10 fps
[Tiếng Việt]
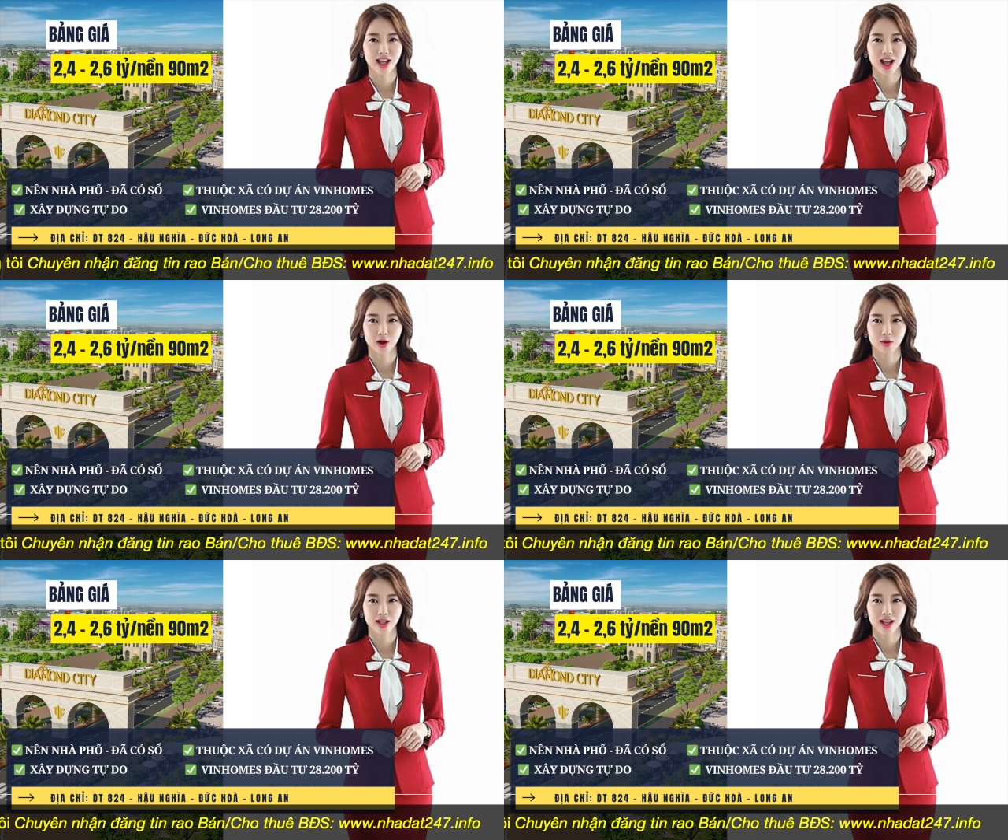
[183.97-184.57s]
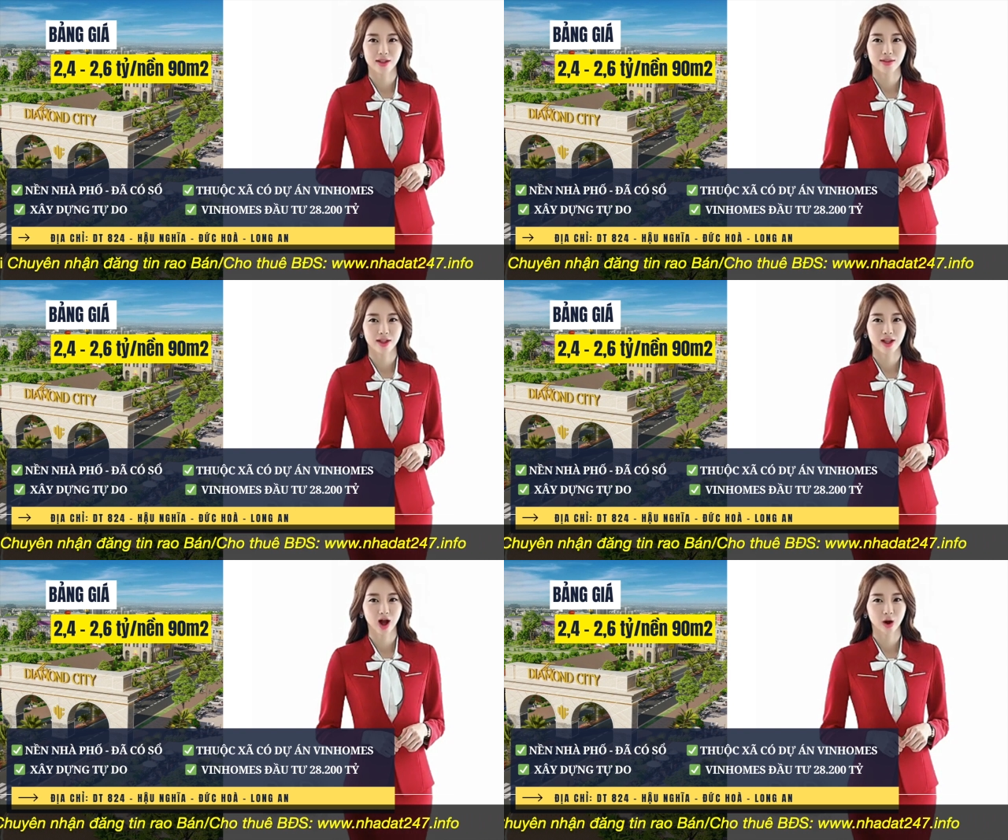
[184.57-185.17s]
xã Hậu Nghĩa,
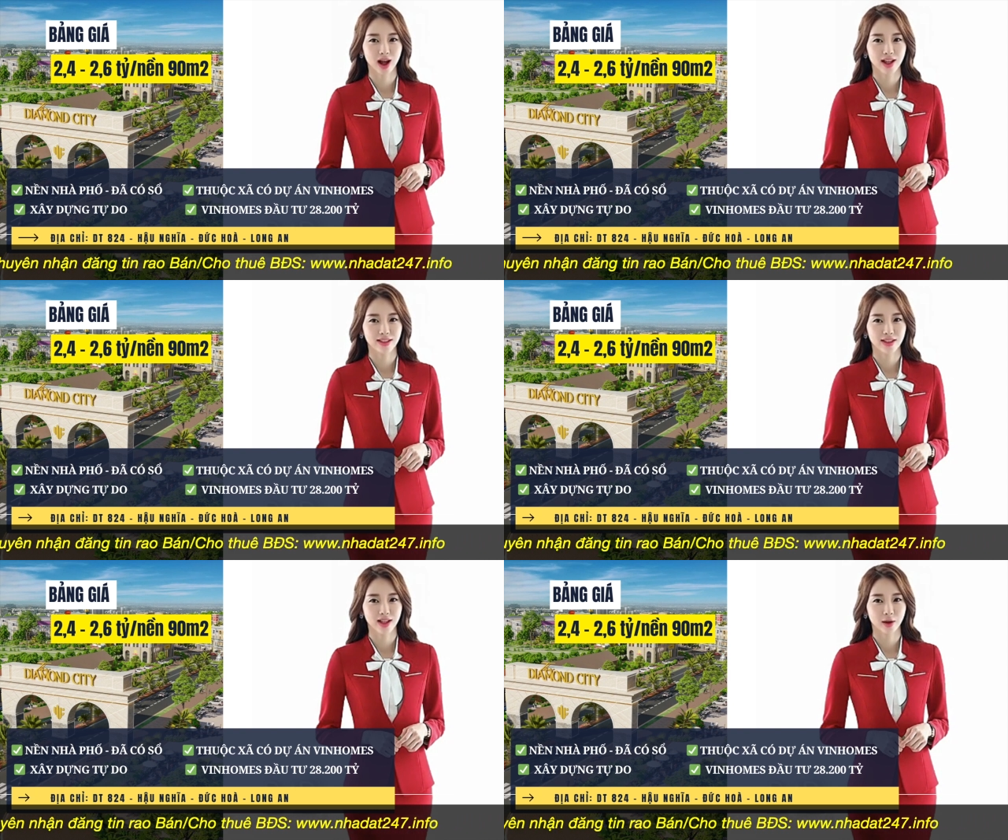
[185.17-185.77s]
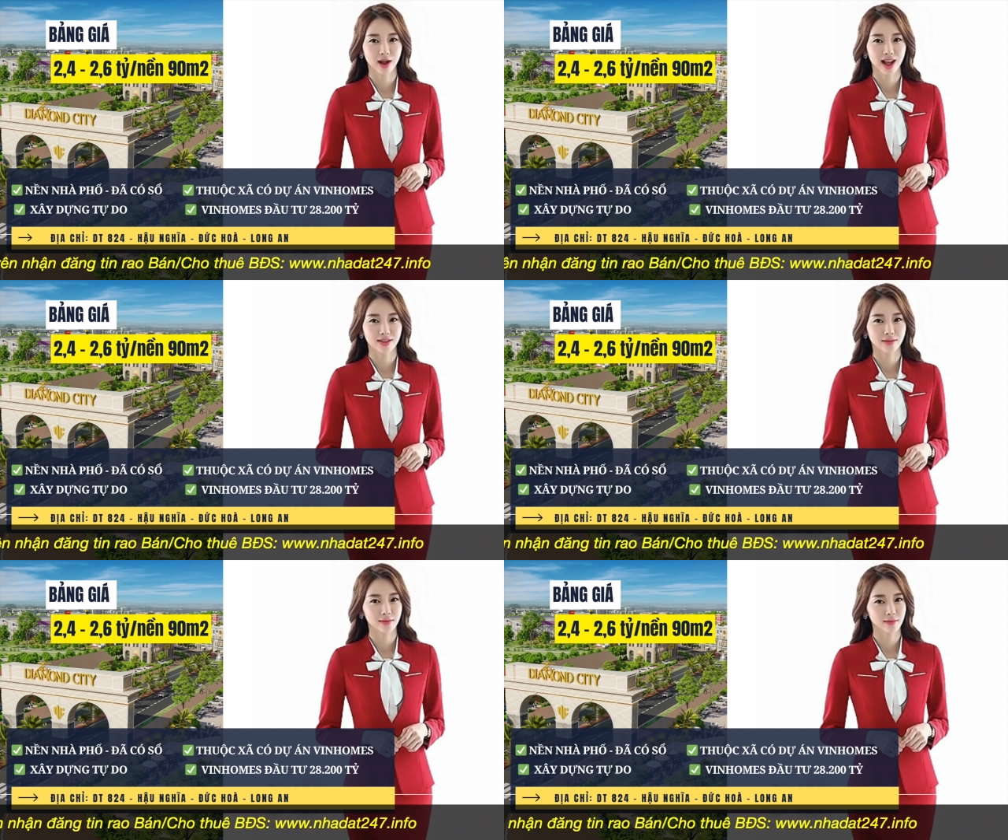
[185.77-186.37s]
Đức Hòa, Long An.